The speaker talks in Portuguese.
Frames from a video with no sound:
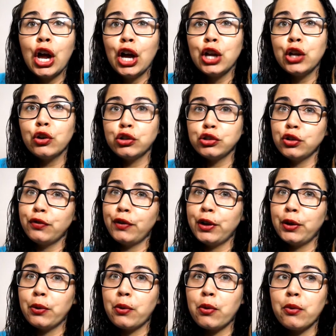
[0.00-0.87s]
E hoje eu
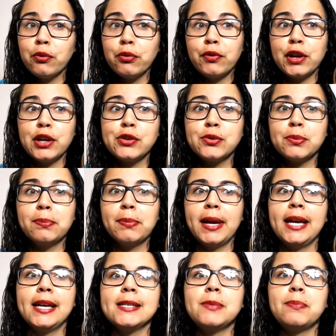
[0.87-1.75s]
venho com um vídeo
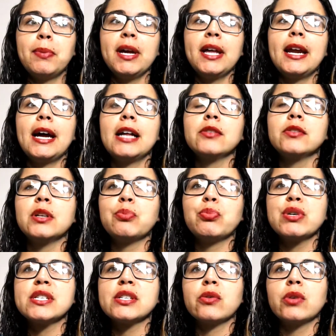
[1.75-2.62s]
bem esperado
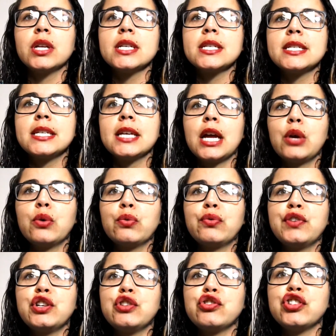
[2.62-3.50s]
depois que eu lancei o
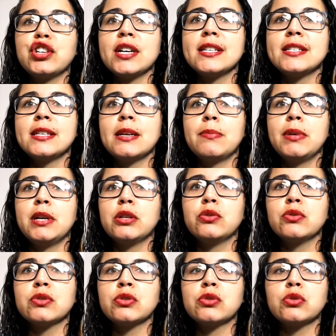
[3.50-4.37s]
vídeo de
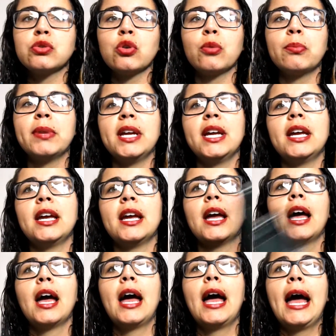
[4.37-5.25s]
recebidos sobre
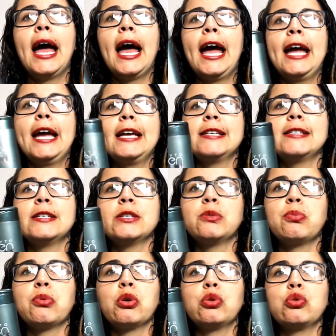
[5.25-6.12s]

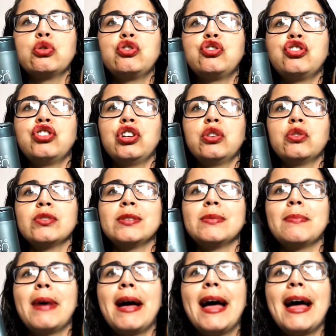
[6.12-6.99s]
esses
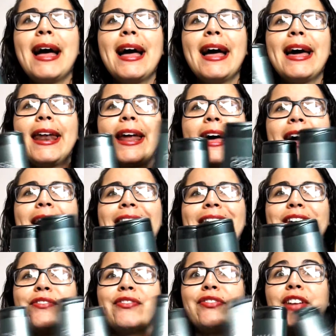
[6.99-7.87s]
produtinhos
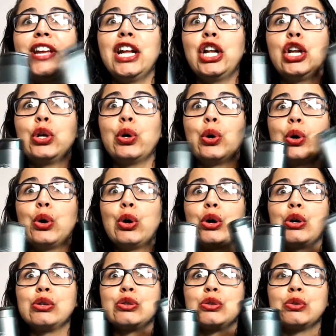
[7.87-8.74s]

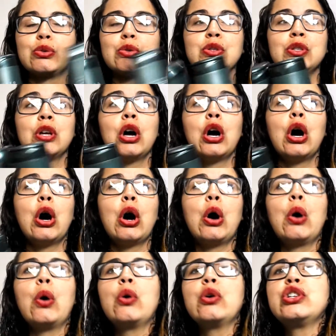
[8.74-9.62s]
maravilhosos.
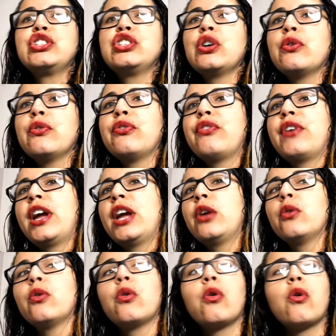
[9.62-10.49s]
Hoje eu
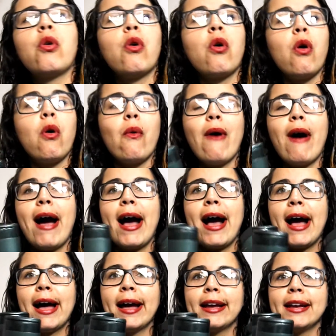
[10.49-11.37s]
venho com
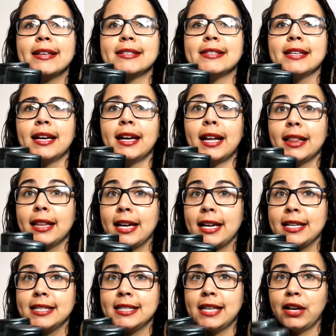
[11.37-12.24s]
a resenha
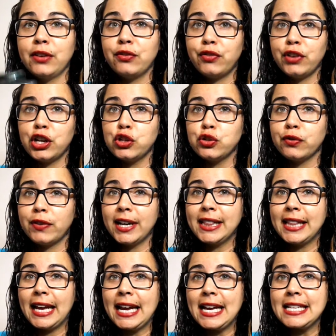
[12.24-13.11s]
deles em vídeo, vai
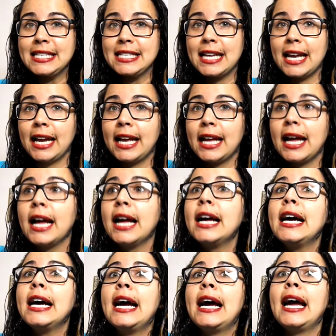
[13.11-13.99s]
ter resenha
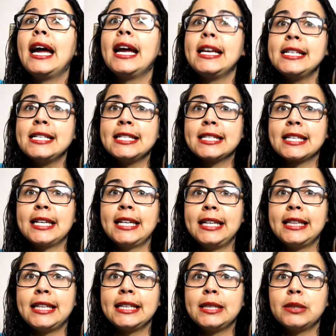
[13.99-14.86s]

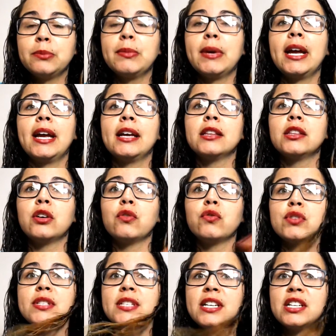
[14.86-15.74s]
inscrita também, então
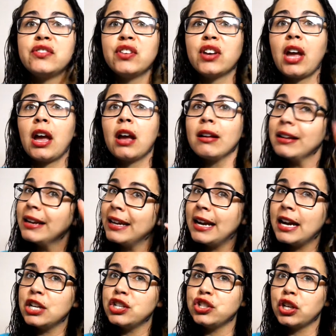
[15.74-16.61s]
vocês fiquem
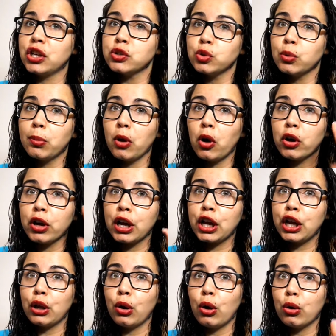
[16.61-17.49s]
ligadinhas no blog
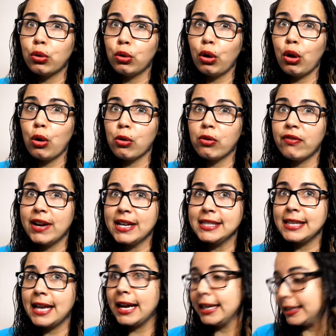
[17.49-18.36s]
que logo logo vai
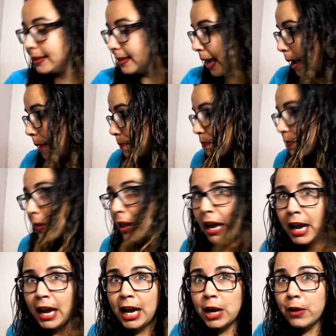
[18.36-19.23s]
sair, tá?
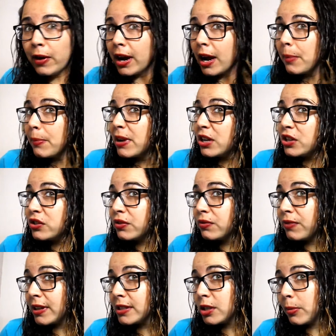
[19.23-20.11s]
Eu acabei de
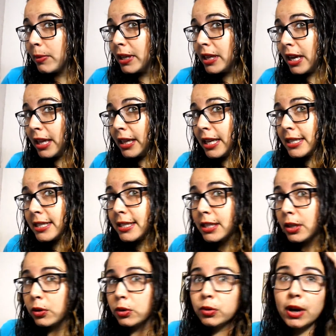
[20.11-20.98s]
fazer uma
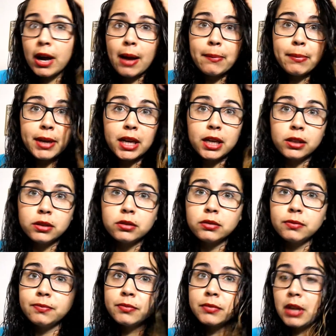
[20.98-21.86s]
hidratação no
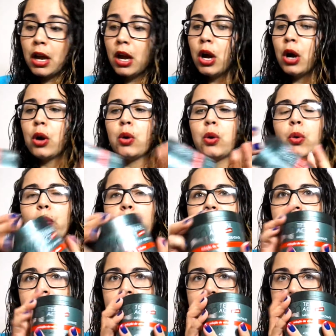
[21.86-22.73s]
cabelo com
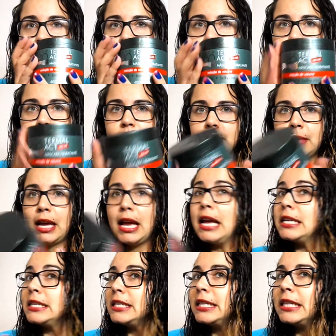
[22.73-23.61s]
ele,
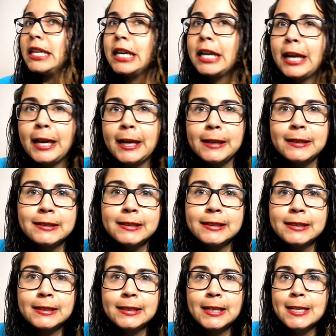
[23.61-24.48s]
esse trem
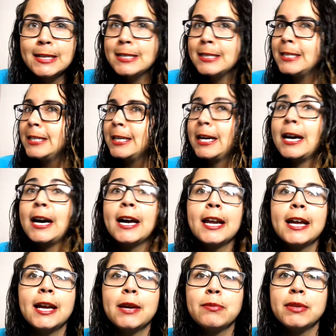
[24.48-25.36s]
esse
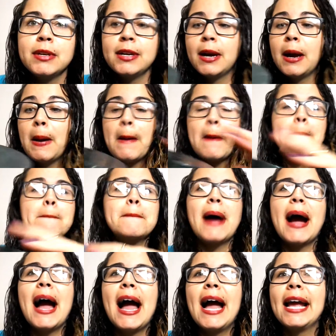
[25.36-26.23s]
creme
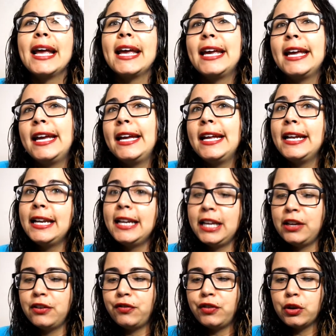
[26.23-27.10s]

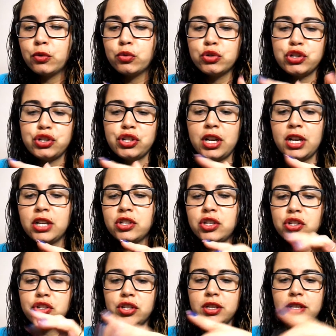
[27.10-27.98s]
magnífico,
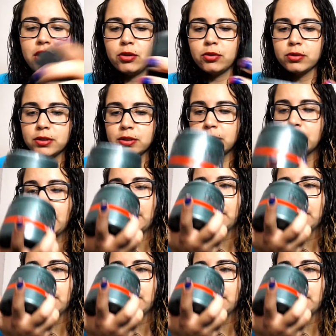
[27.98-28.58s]
gente de Deus.